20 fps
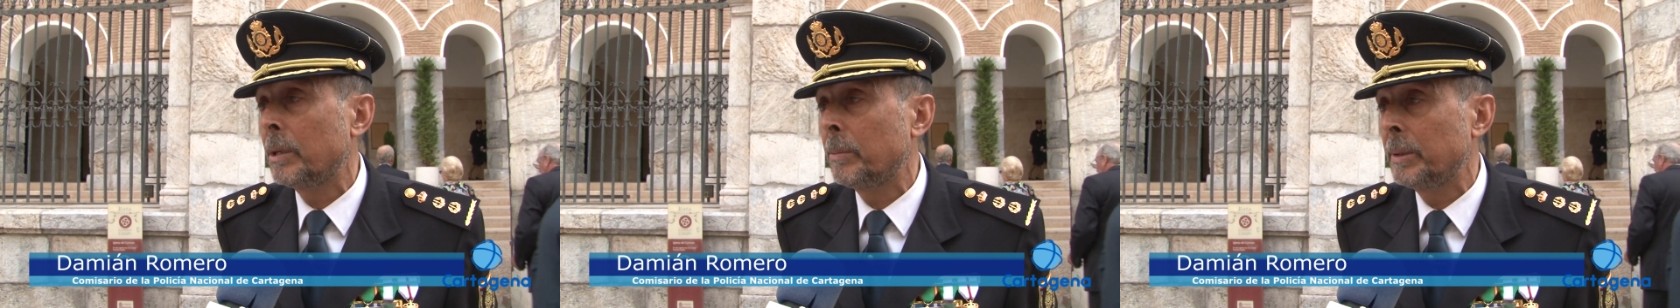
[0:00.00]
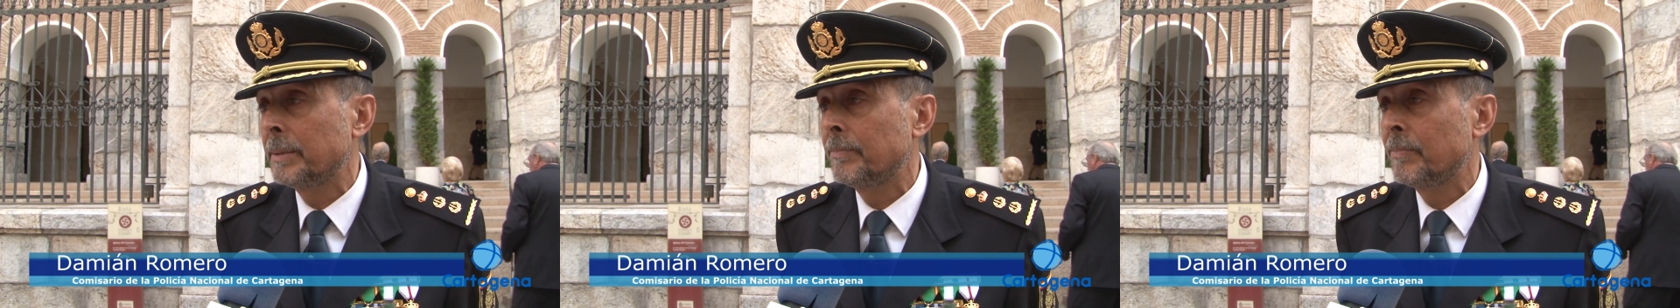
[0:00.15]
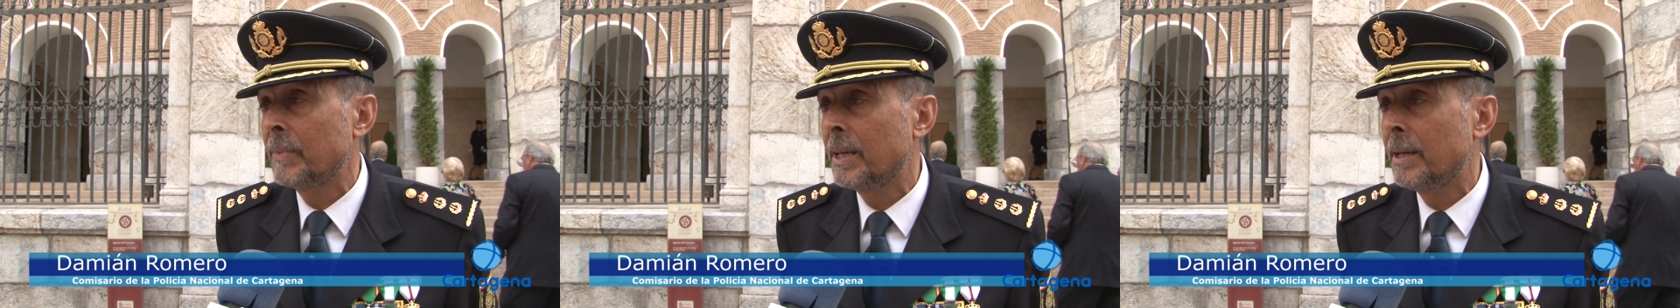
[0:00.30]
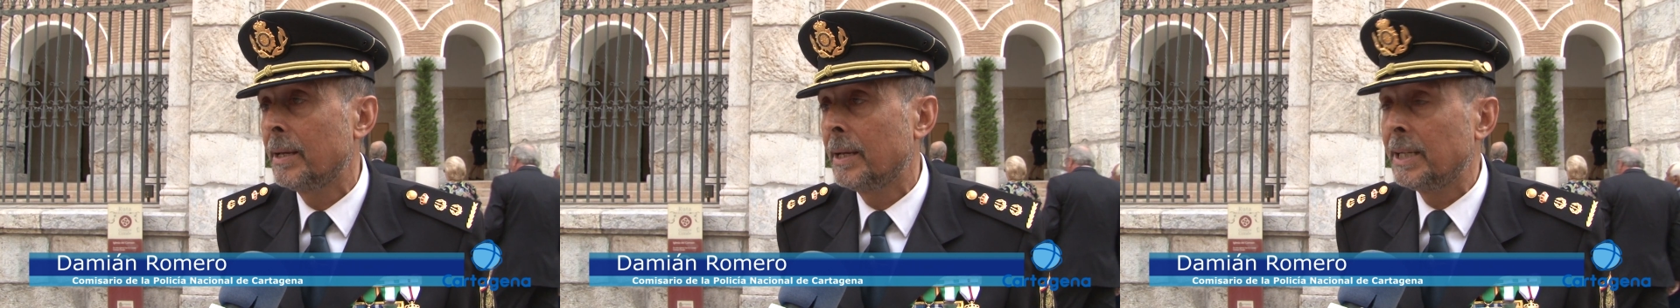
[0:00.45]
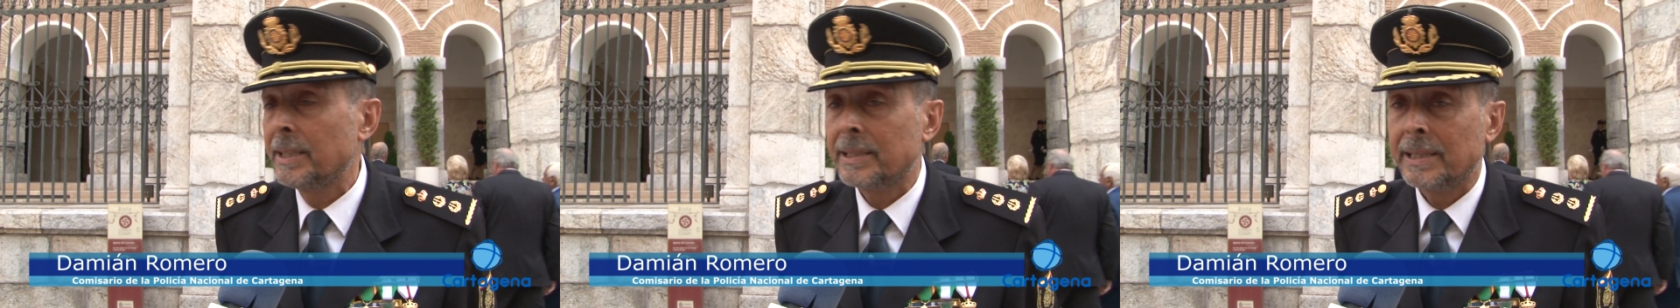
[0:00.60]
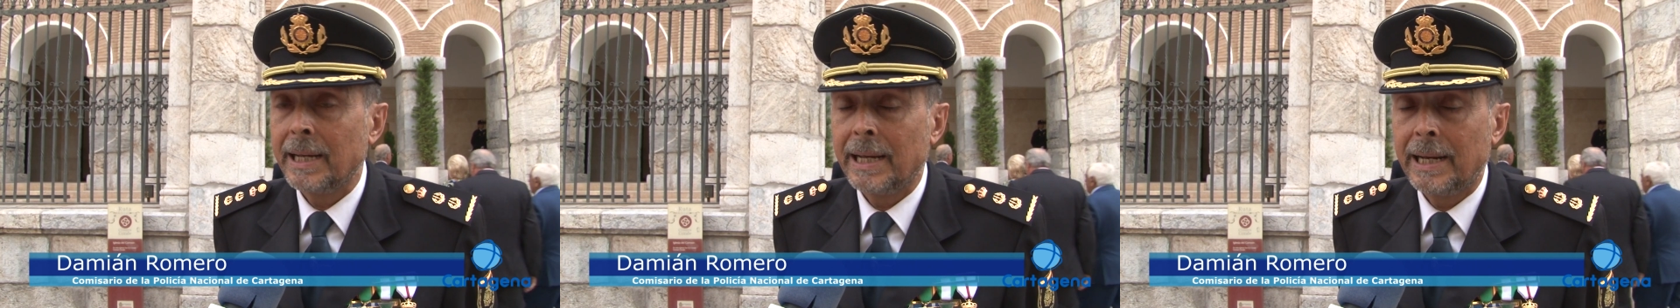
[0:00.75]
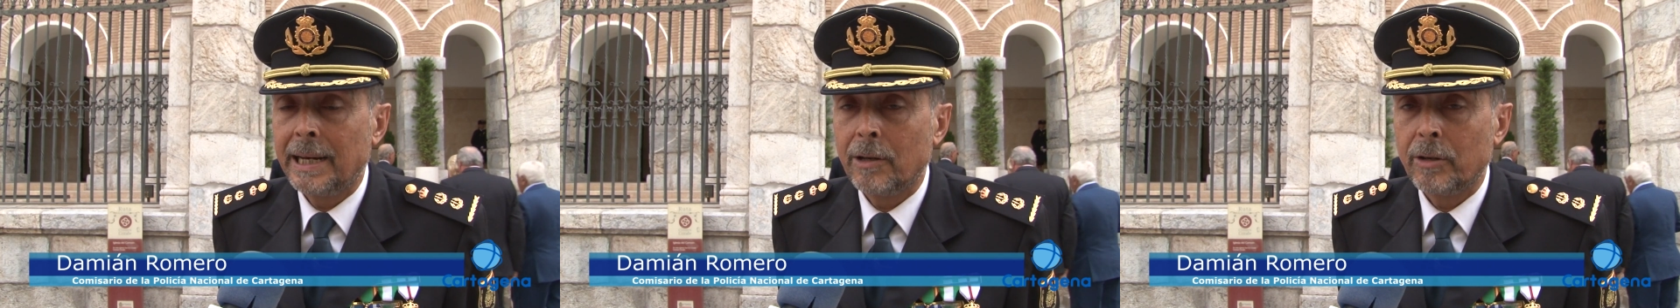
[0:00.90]
llamen, y
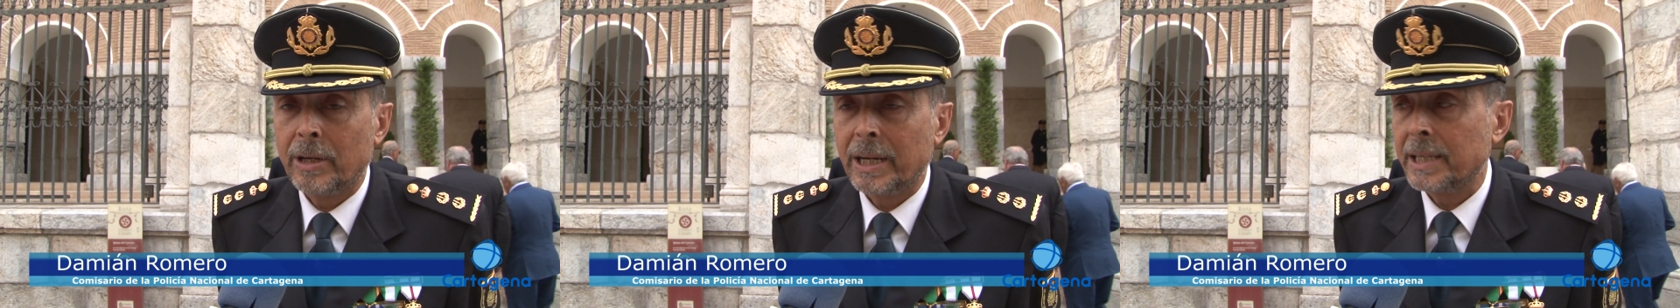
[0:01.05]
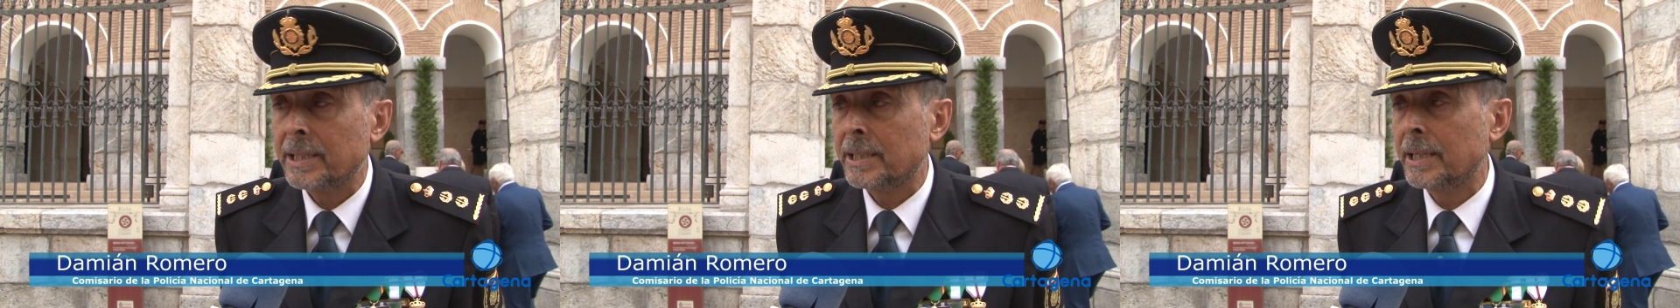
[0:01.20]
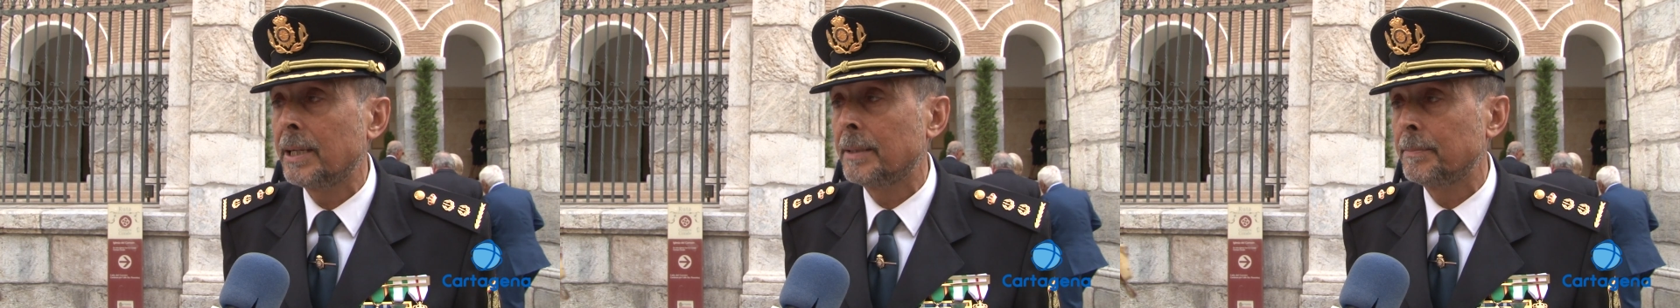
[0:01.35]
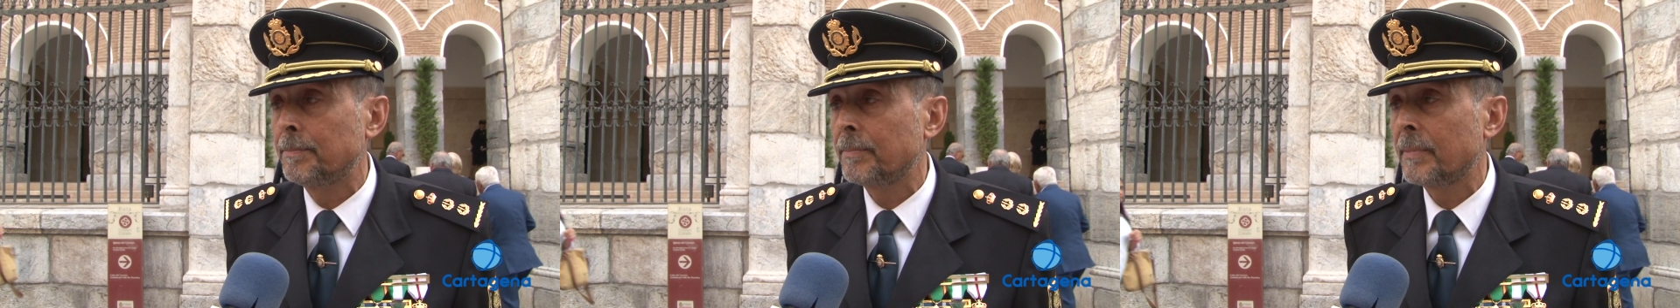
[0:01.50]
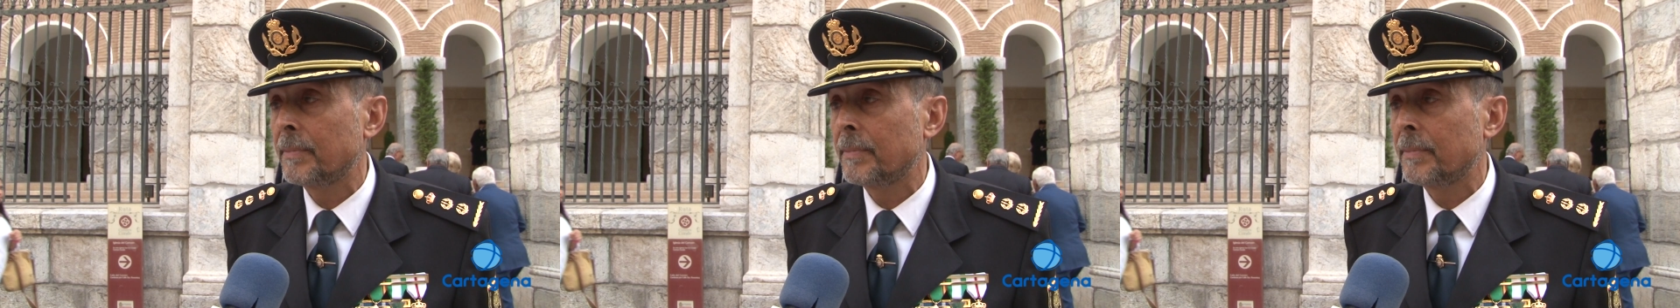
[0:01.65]
sea a la hora que sea.